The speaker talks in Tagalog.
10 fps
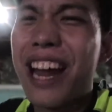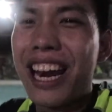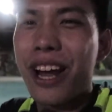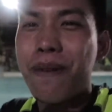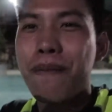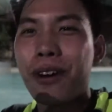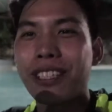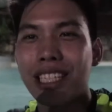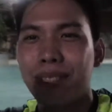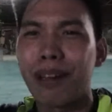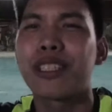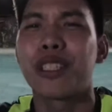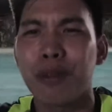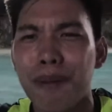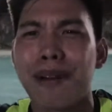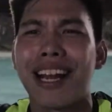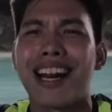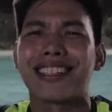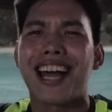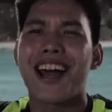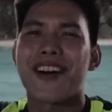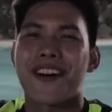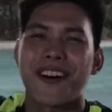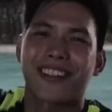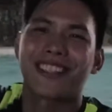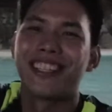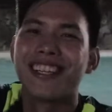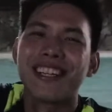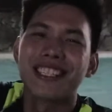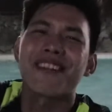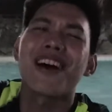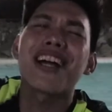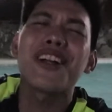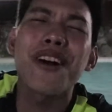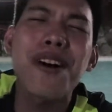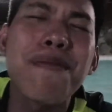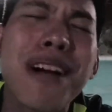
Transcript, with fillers: wala na akong boses. Magsiswimming na lang tayo. Samahan niyo ako